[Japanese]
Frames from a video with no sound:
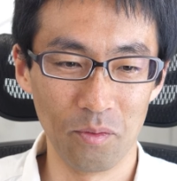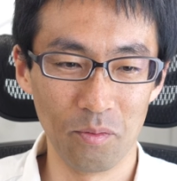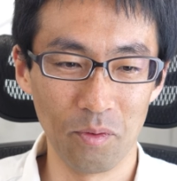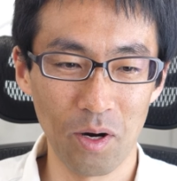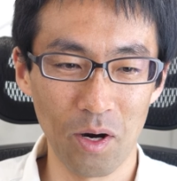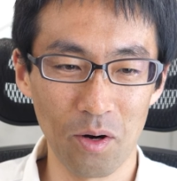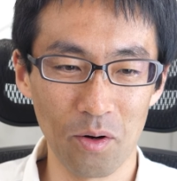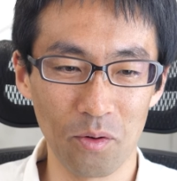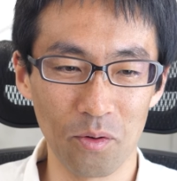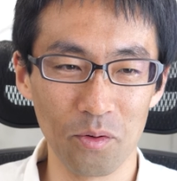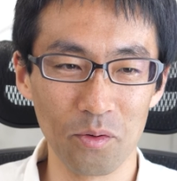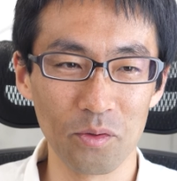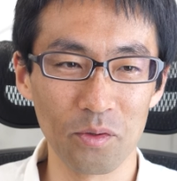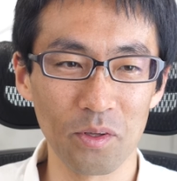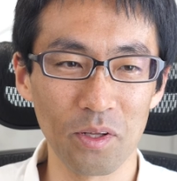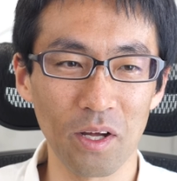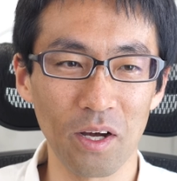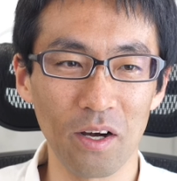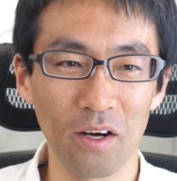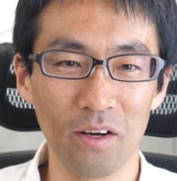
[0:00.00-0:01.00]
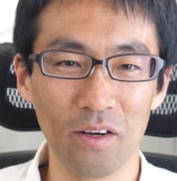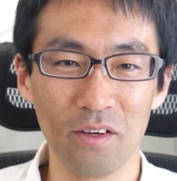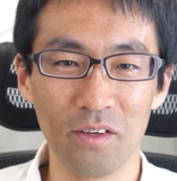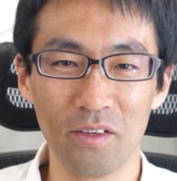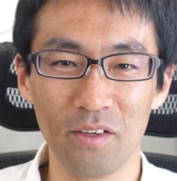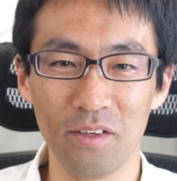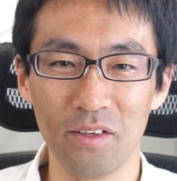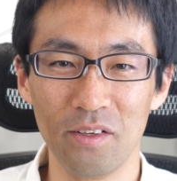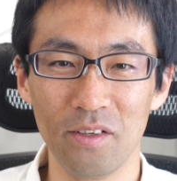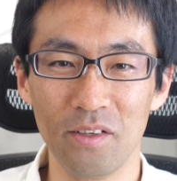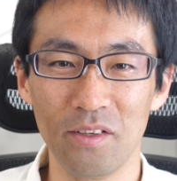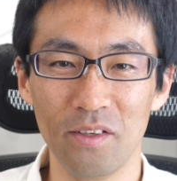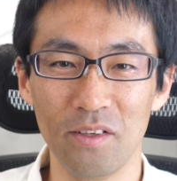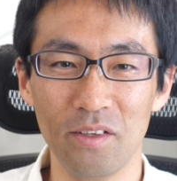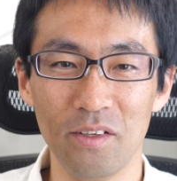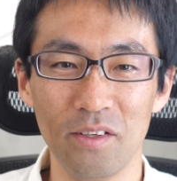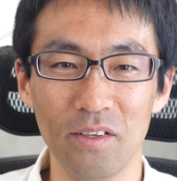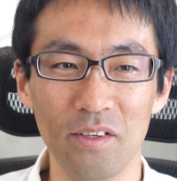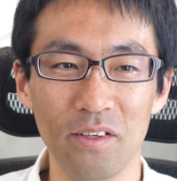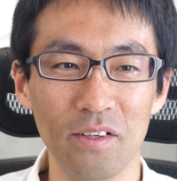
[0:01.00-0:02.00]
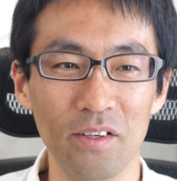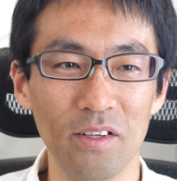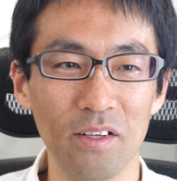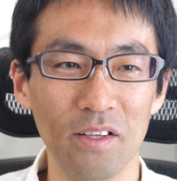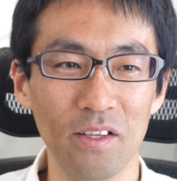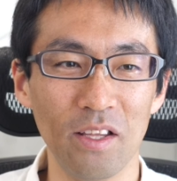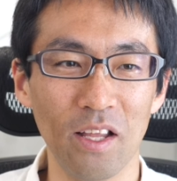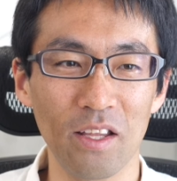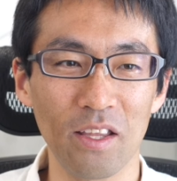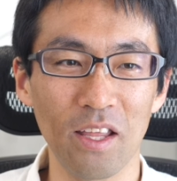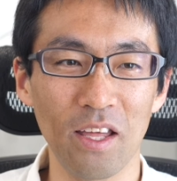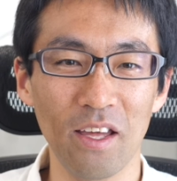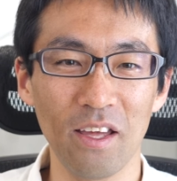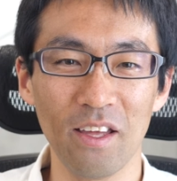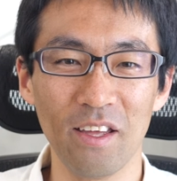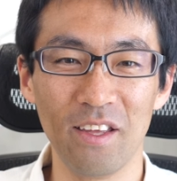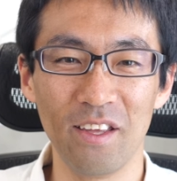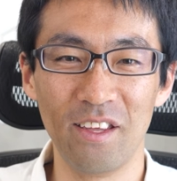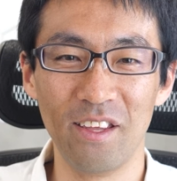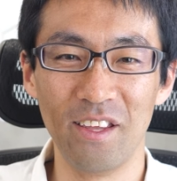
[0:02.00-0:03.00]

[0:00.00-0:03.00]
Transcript: わお本当だなんで